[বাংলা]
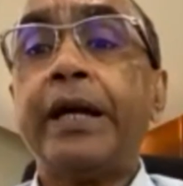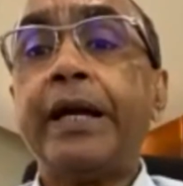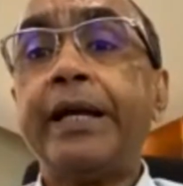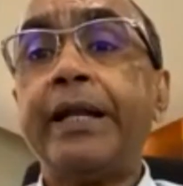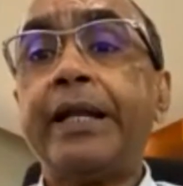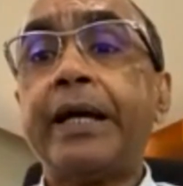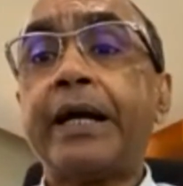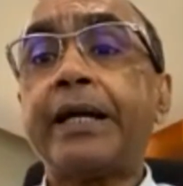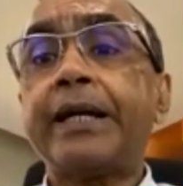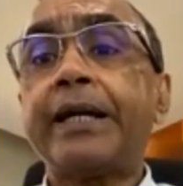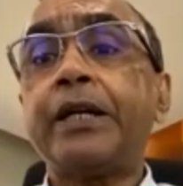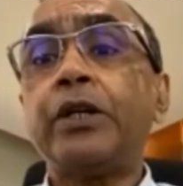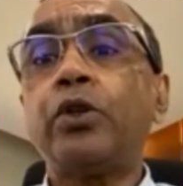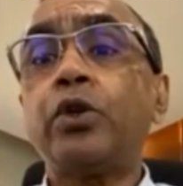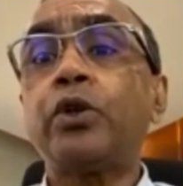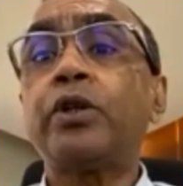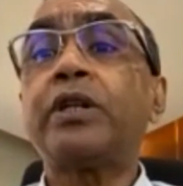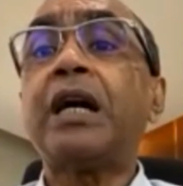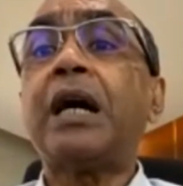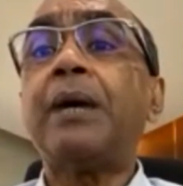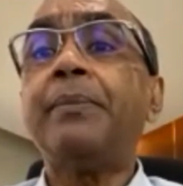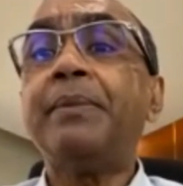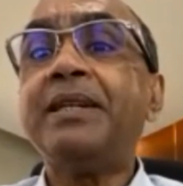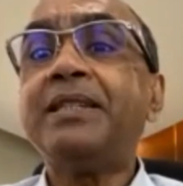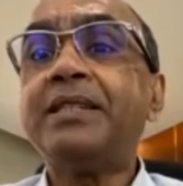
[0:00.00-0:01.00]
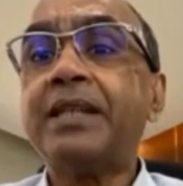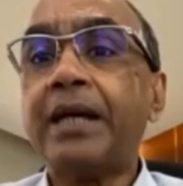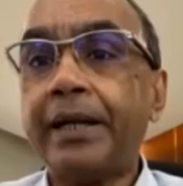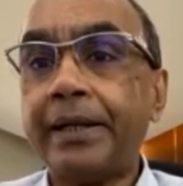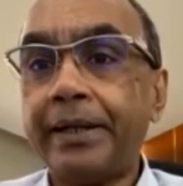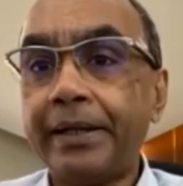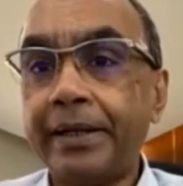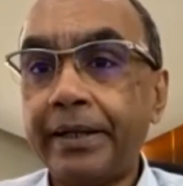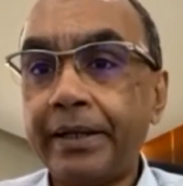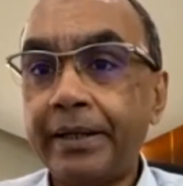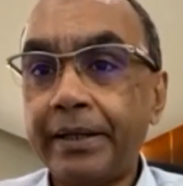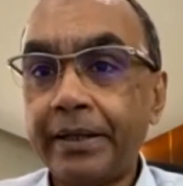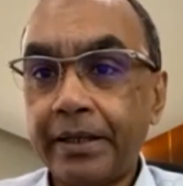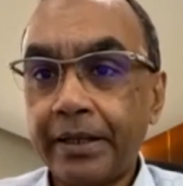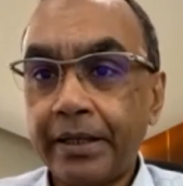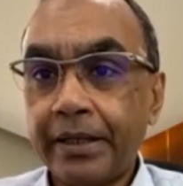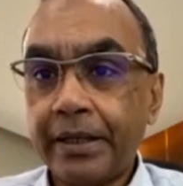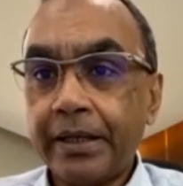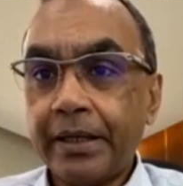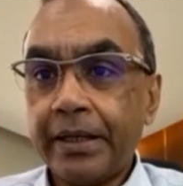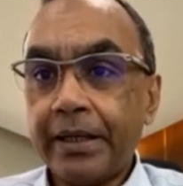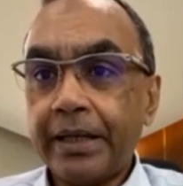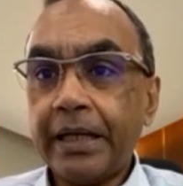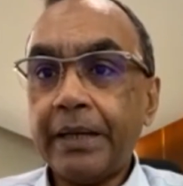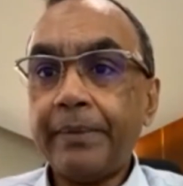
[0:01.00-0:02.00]
এর আগে কিন্তু গ্রামে যায়
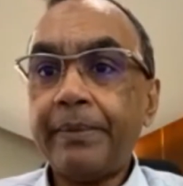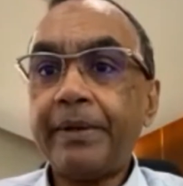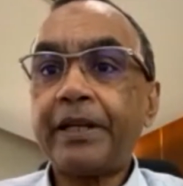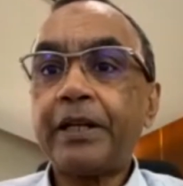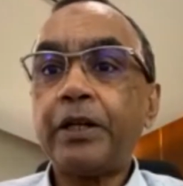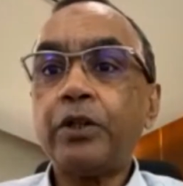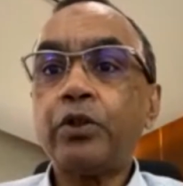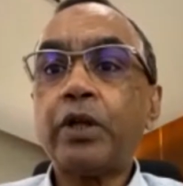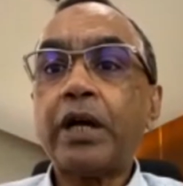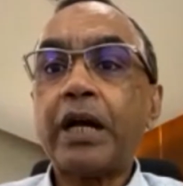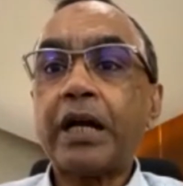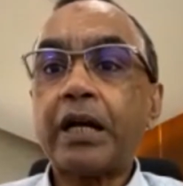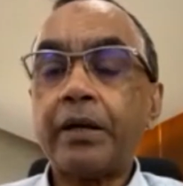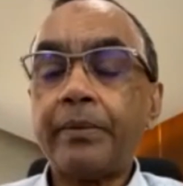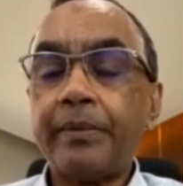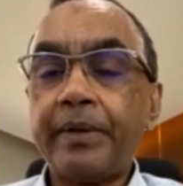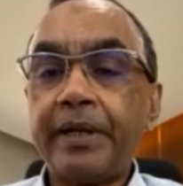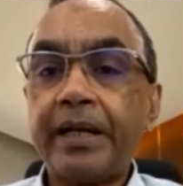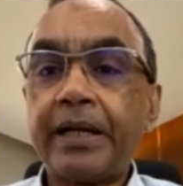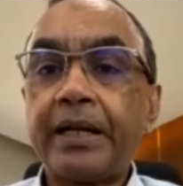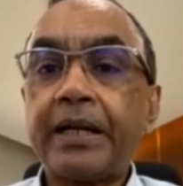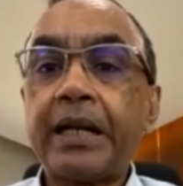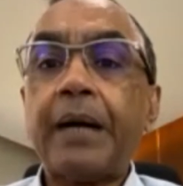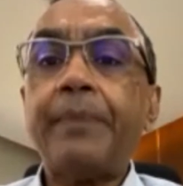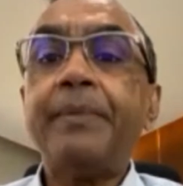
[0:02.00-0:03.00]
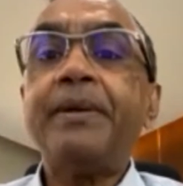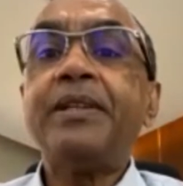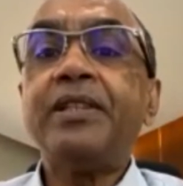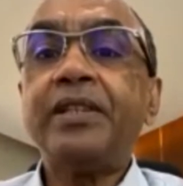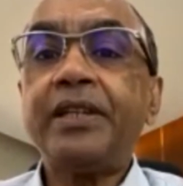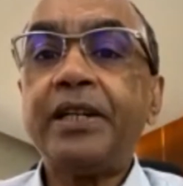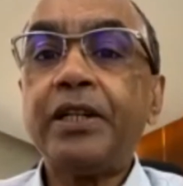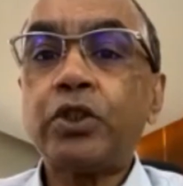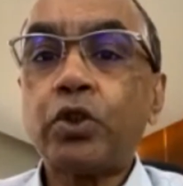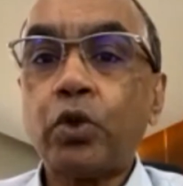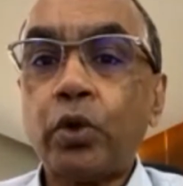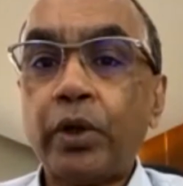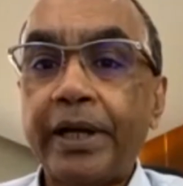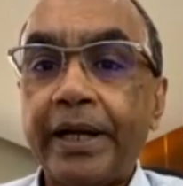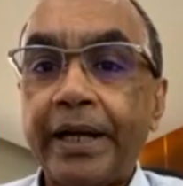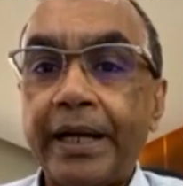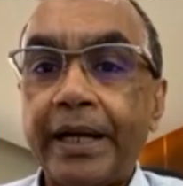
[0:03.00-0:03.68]
এবার কিন্তু একেবারে গ্রামের দিকে চলে